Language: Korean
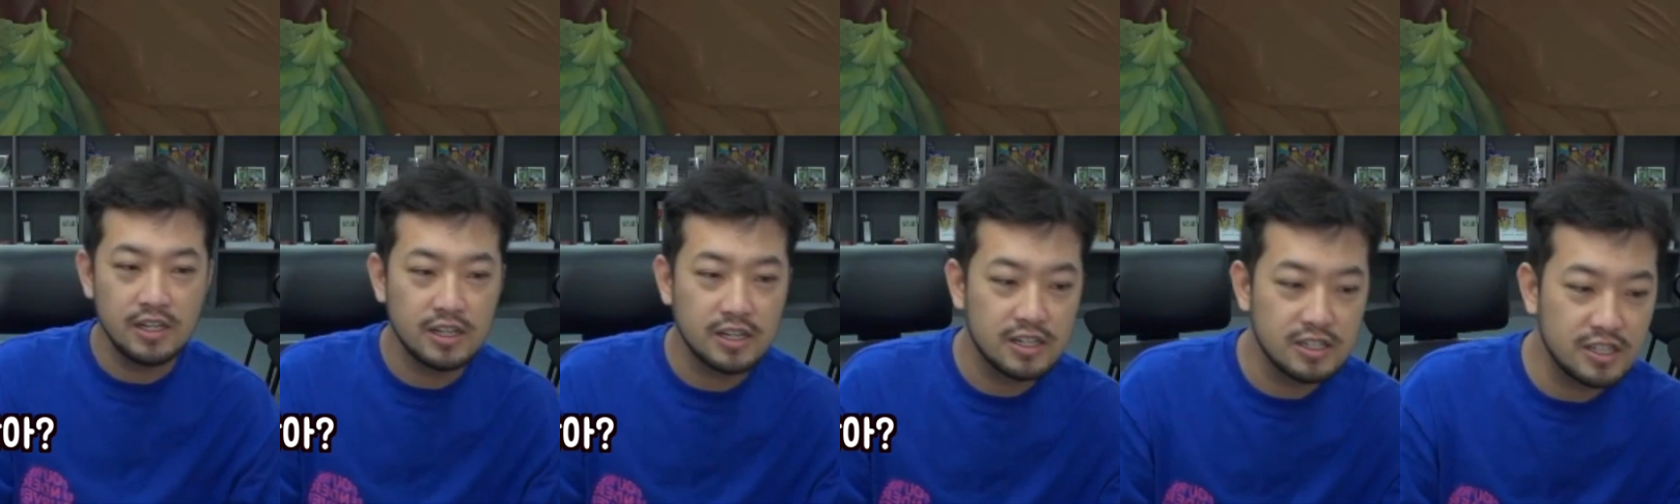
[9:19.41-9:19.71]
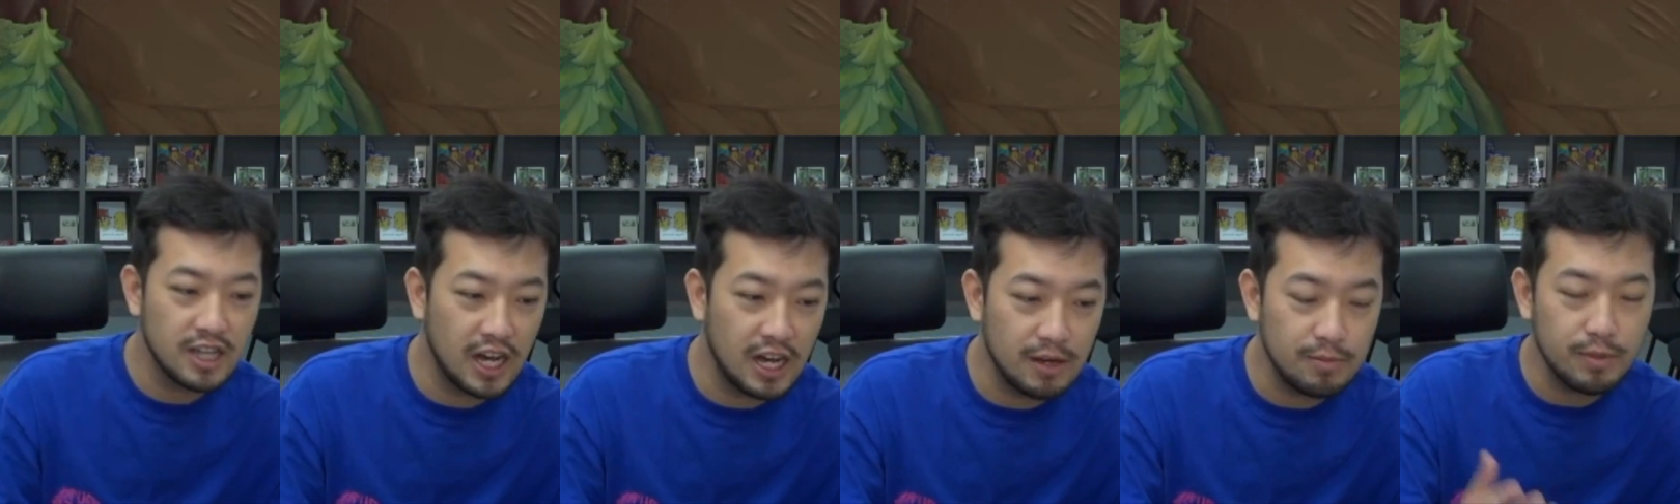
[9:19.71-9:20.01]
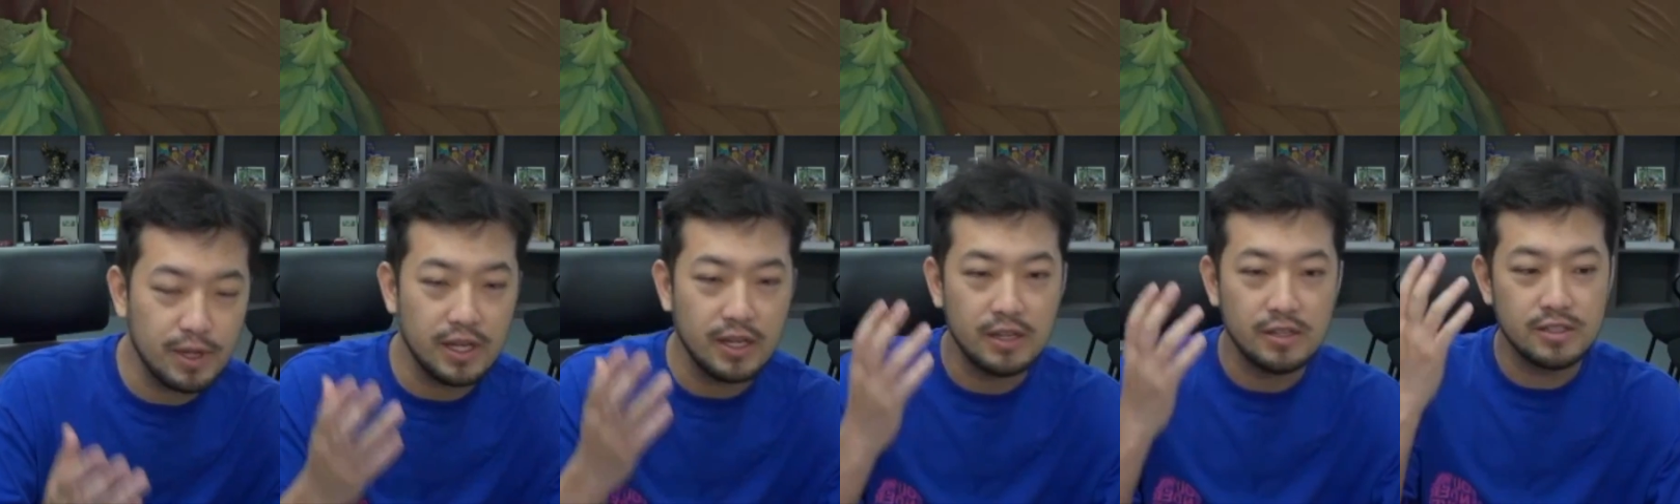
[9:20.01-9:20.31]
그
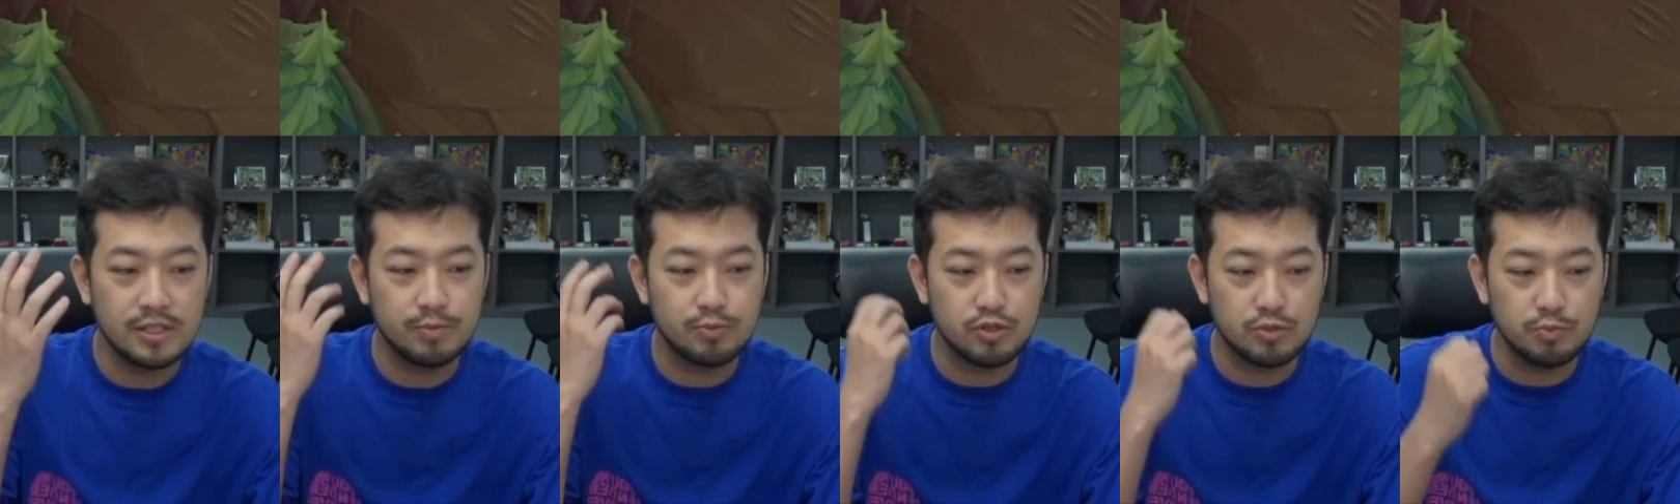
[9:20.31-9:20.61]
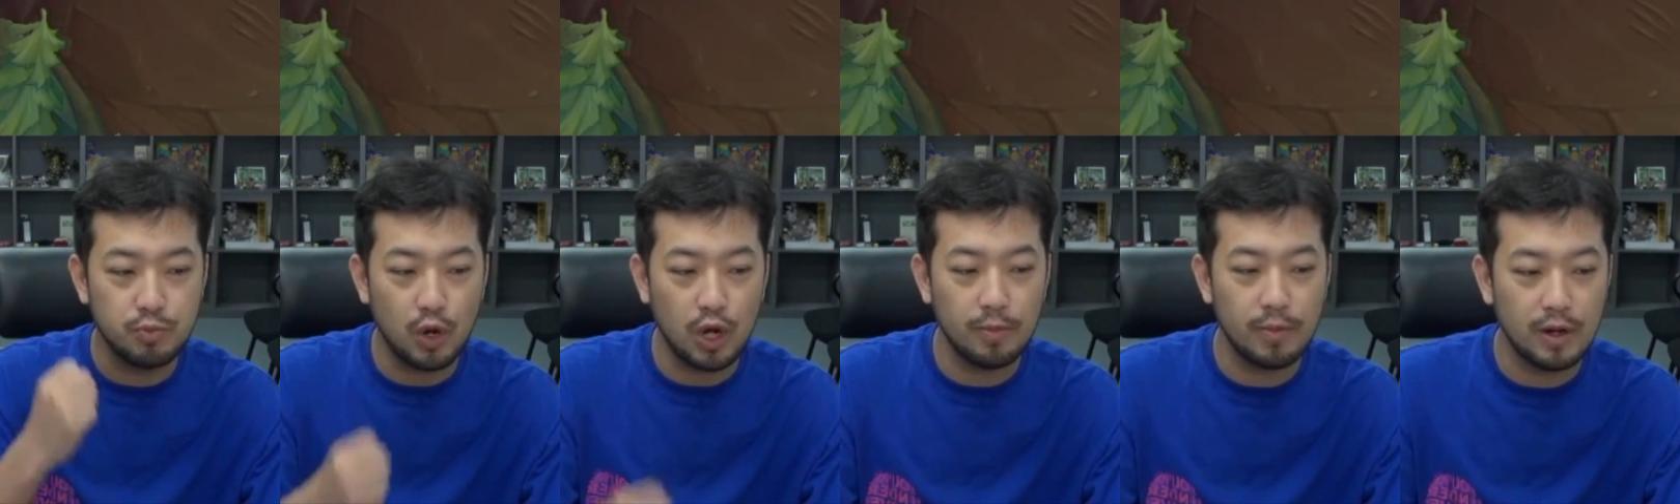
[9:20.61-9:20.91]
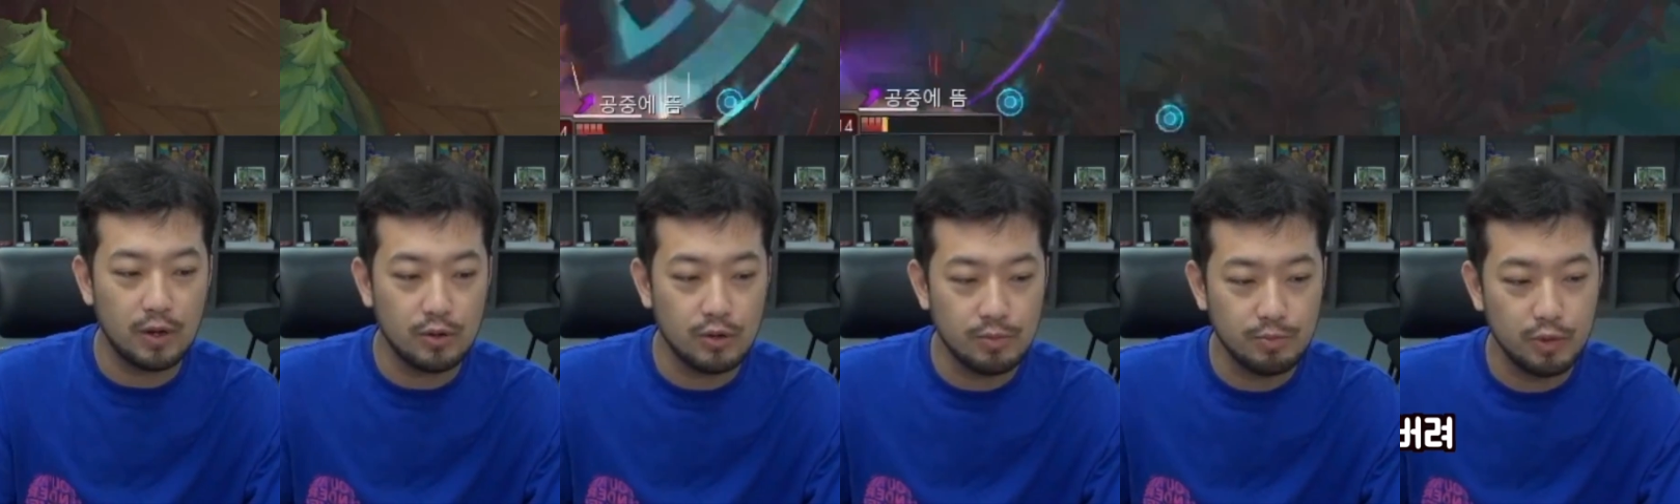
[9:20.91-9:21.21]
다음에 집중포함
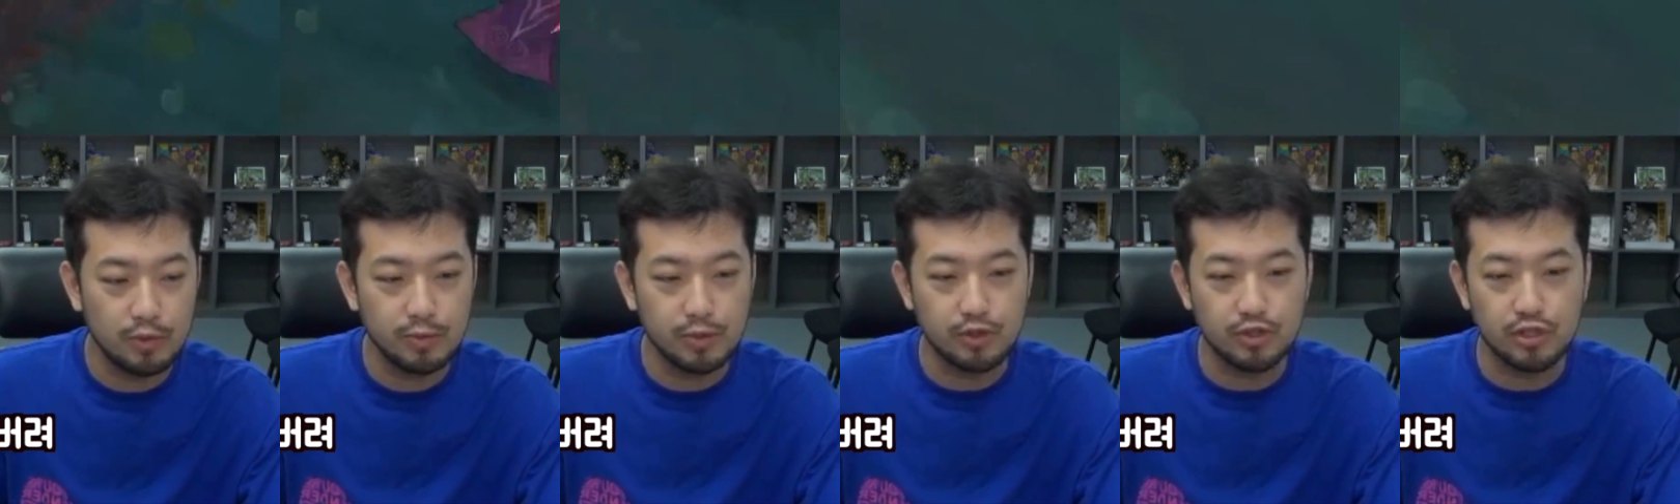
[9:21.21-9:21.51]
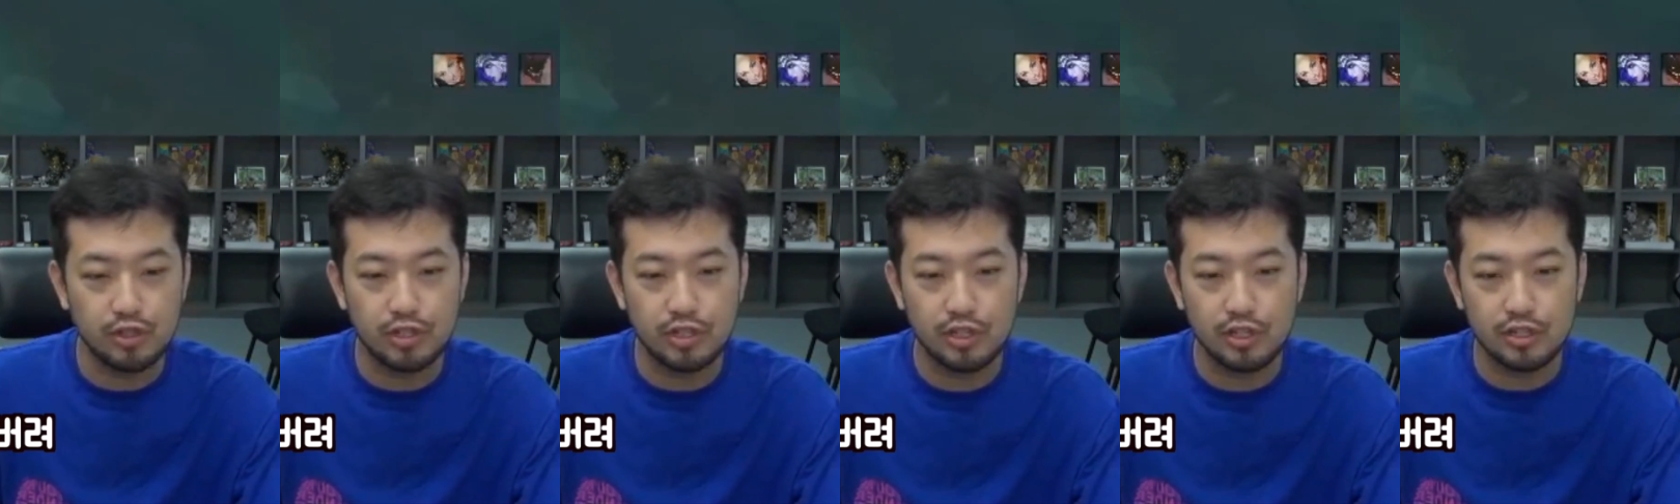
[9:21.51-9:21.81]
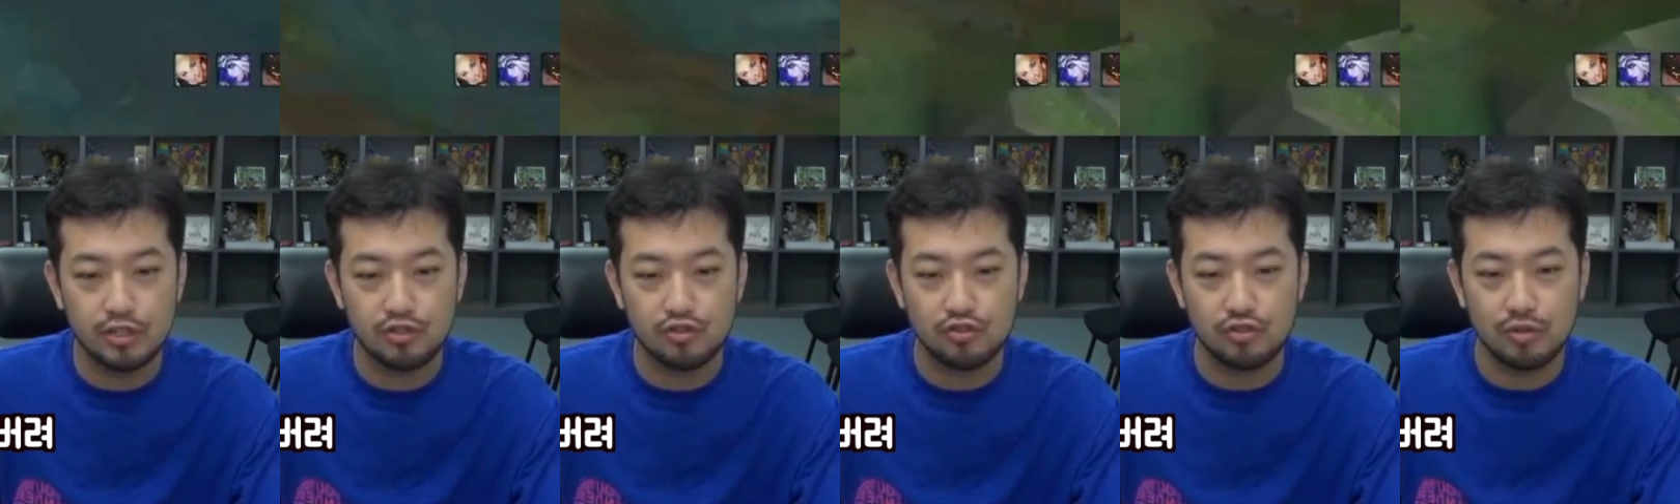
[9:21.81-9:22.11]
맞고 몸이 뒤틀려서
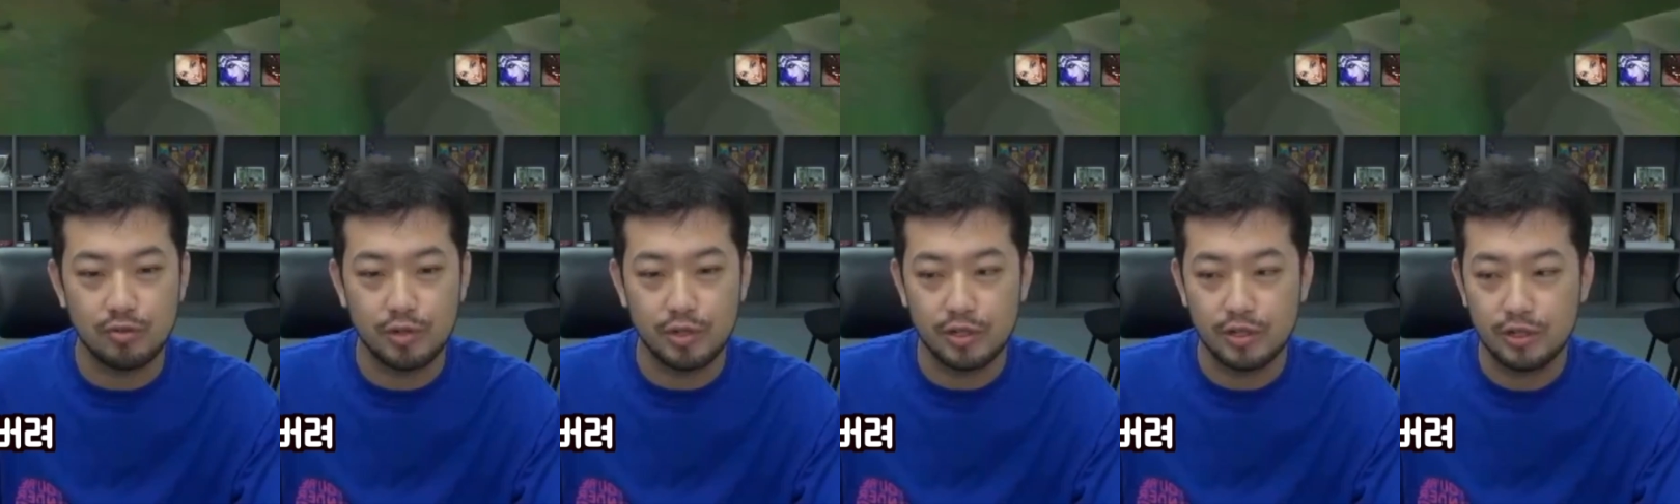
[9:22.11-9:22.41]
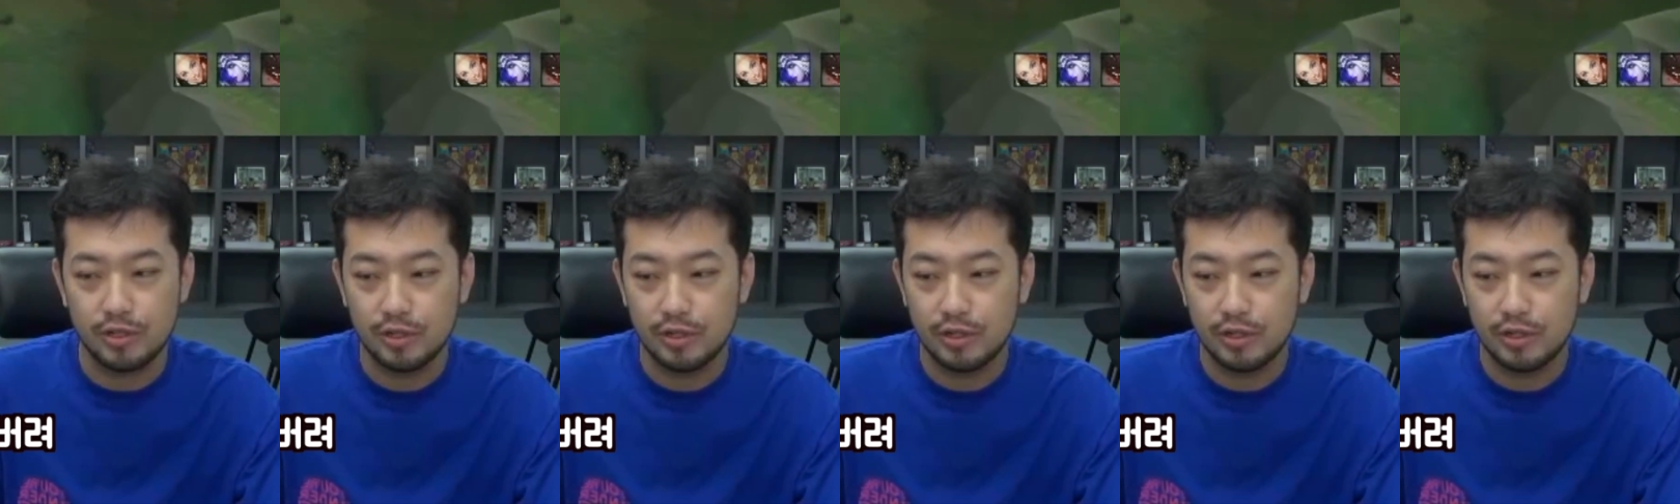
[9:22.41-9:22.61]
죽어버려